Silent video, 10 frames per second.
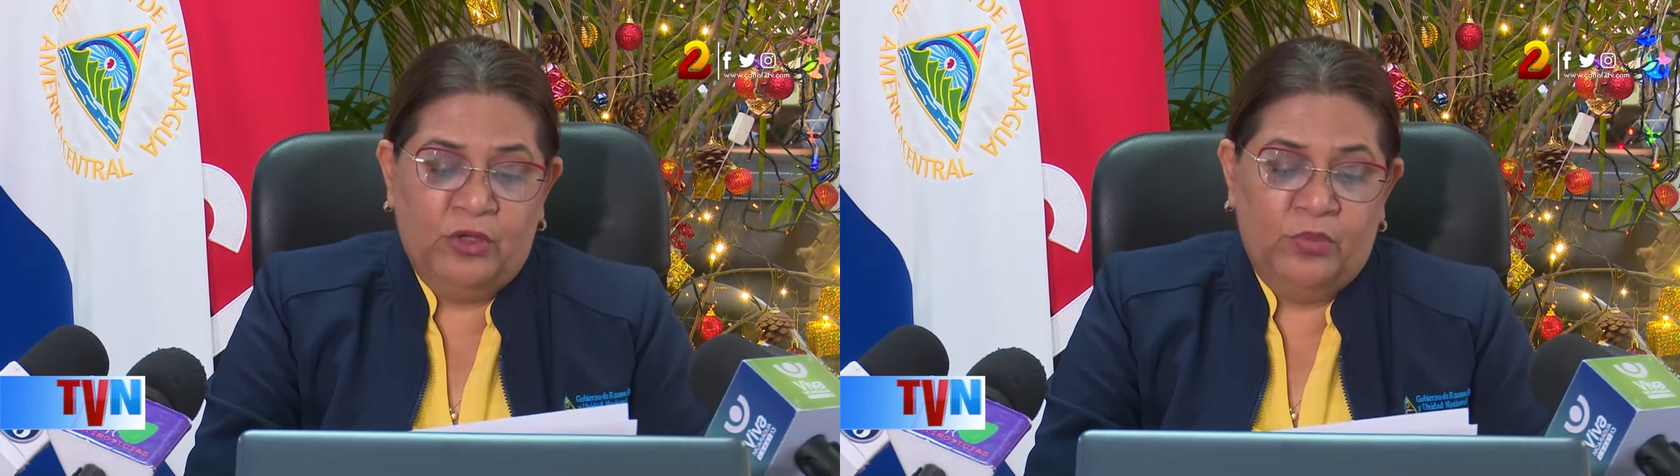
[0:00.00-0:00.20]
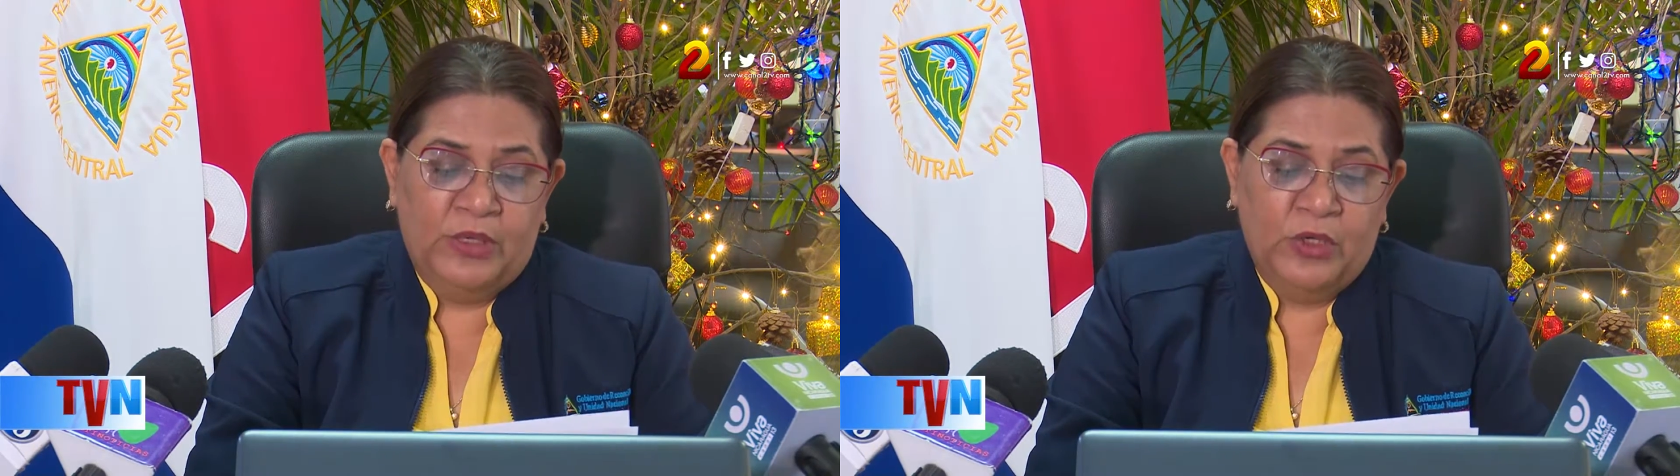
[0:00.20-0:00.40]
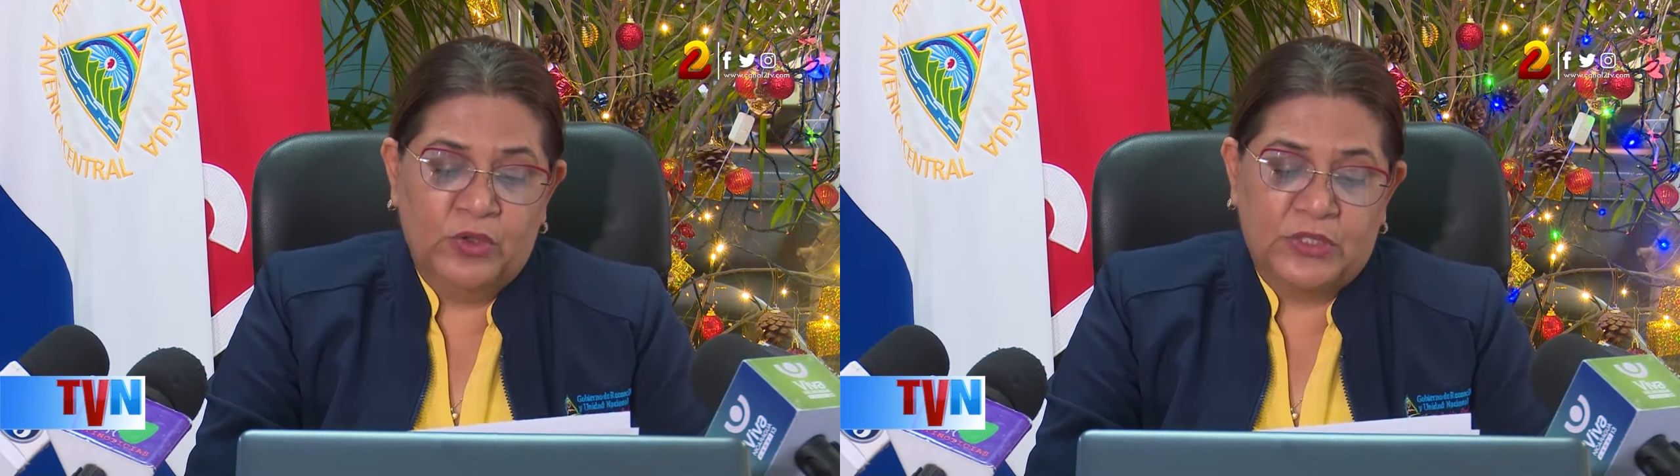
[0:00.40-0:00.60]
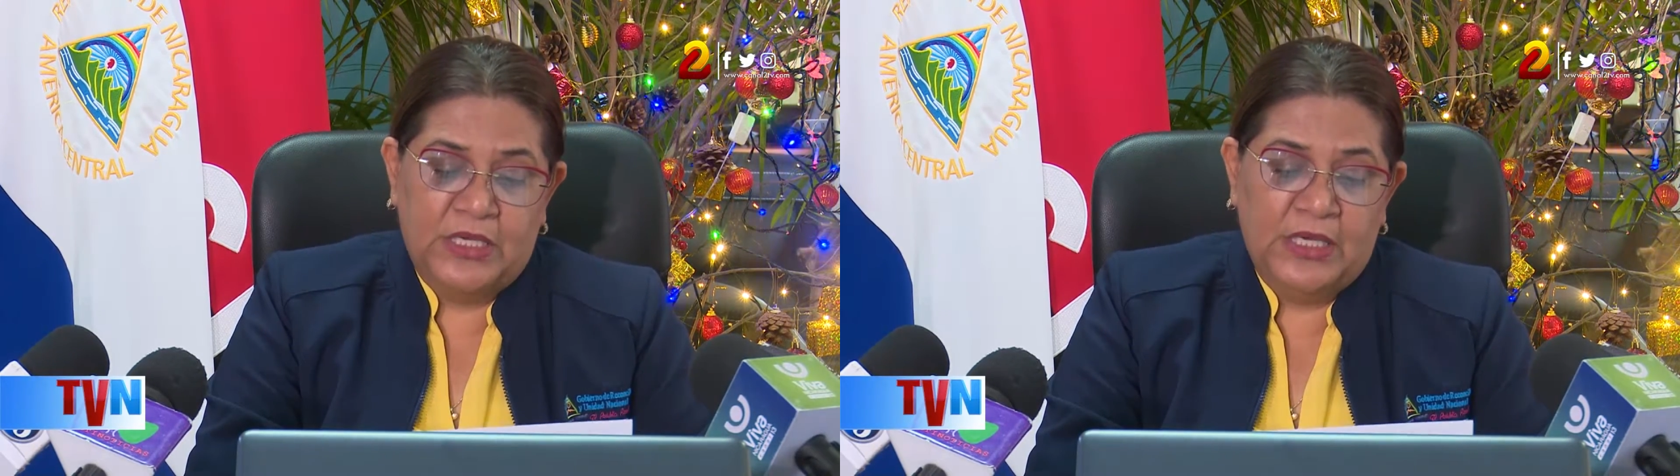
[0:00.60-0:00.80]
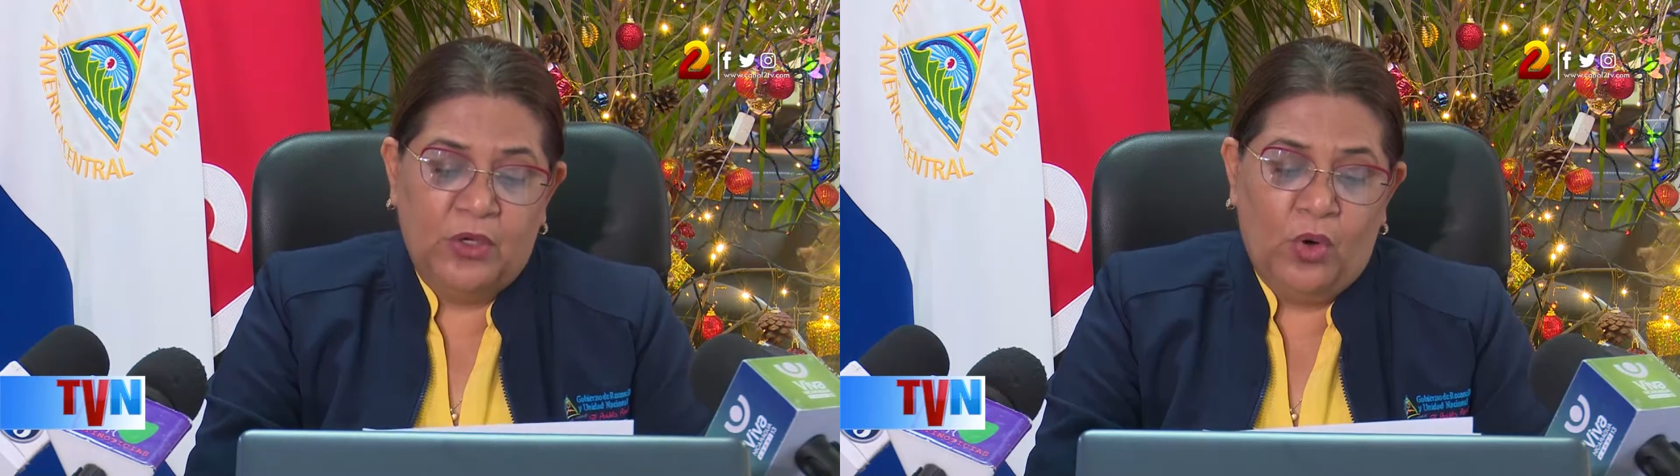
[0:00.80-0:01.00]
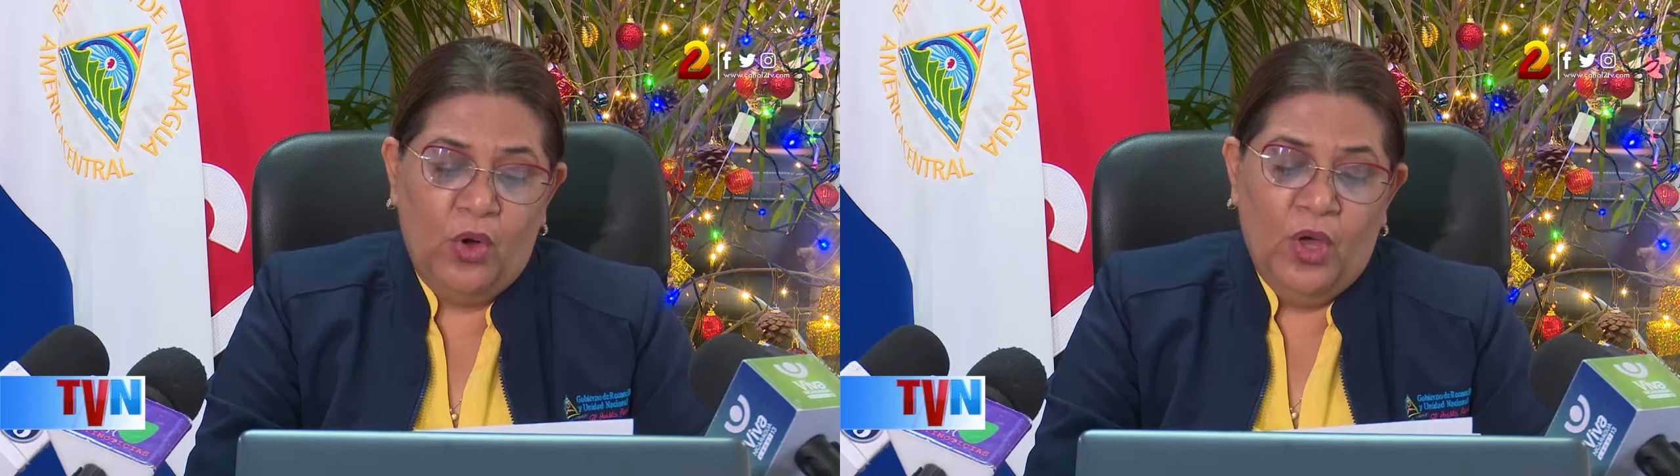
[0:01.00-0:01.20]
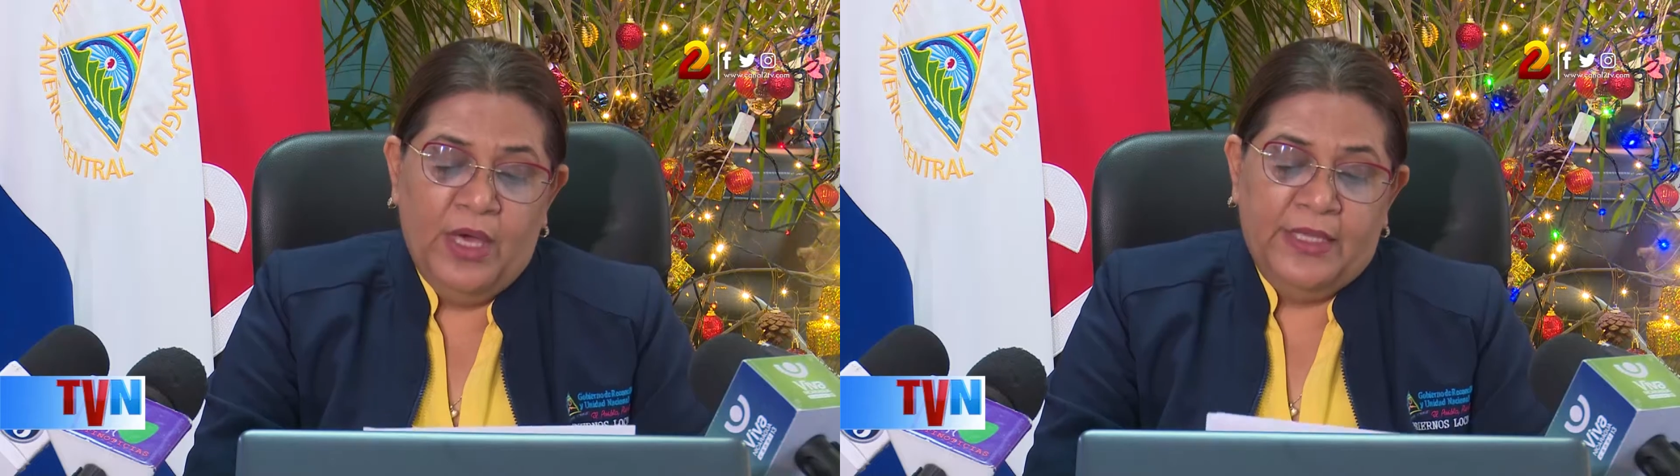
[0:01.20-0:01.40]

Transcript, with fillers: El domingo 5